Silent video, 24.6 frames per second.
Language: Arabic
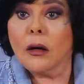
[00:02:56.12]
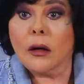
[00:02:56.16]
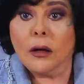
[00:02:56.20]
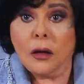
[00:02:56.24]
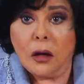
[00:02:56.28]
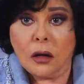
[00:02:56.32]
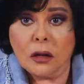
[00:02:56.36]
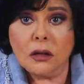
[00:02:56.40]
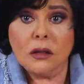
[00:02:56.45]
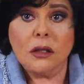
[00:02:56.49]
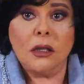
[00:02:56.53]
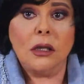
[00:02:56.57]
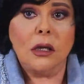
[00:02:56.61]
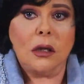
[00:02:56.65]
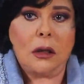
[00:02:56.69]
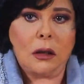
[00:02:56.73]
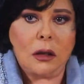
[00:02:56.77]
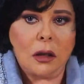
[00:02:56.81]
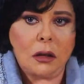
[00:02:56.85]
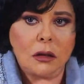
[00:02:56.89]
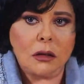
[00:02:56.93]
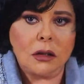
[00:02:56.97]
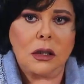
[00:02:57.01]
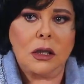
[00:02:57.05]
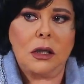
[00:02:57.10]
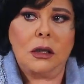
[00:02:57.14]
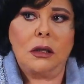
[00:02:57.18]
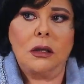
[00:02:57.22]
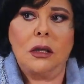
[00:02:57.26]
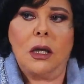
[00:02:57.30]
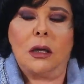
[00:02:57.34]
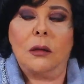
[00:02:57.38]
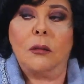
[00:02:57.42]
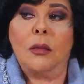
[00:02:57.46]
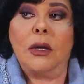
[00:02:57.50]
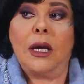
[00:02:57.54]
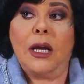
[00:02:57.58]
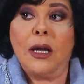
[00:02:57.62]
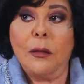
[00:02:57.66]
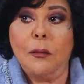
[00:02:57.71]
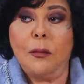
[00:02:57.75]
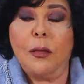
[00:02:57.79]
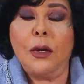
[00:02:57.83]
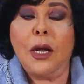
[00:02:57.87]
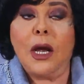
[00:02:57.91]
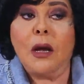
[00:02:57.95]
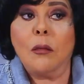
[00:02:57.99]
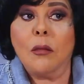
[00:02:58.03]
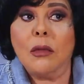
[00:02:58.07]
رياضي رياضي جدا
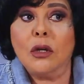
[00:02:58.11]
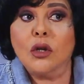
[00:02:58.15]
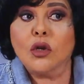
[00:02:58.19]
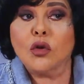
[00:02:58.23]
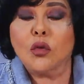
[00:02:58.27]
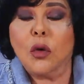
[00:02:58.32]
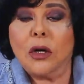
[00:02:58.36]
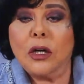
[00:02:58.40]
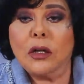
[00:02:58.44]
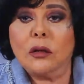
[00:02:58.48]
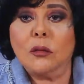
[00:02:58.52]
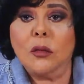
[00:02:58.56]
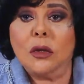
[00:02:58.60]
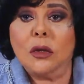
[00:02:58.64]
بيحب يعمل شوية